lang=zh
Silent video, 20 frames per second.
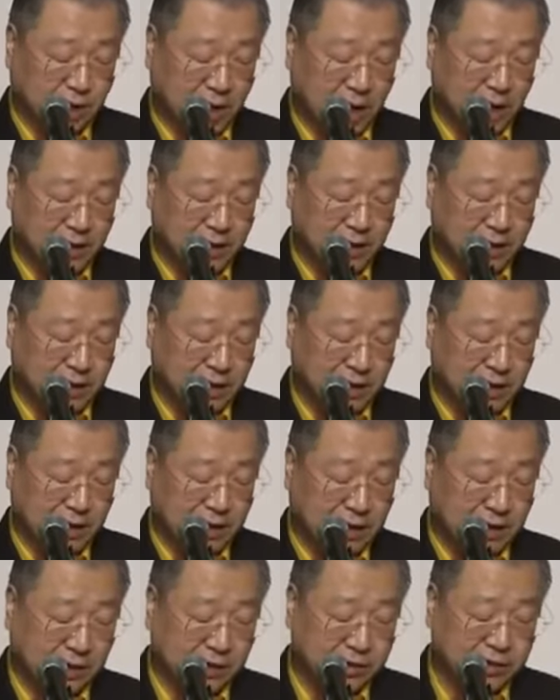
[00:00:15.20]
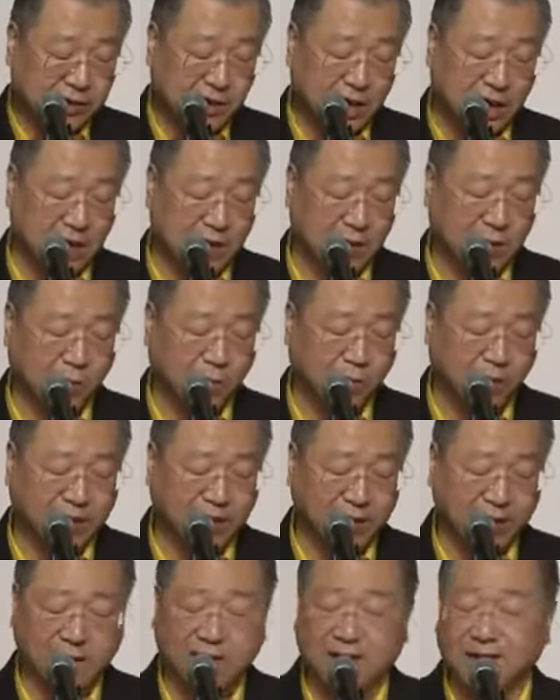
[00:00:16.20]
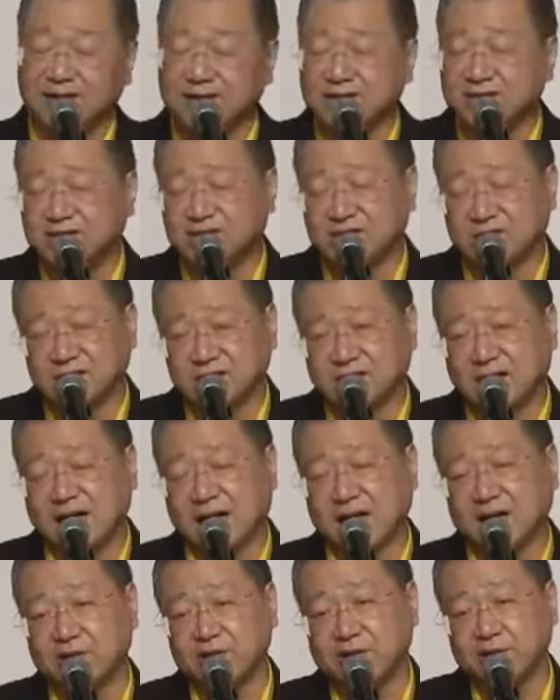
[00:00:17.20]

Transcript: 他呢向魏恒子啊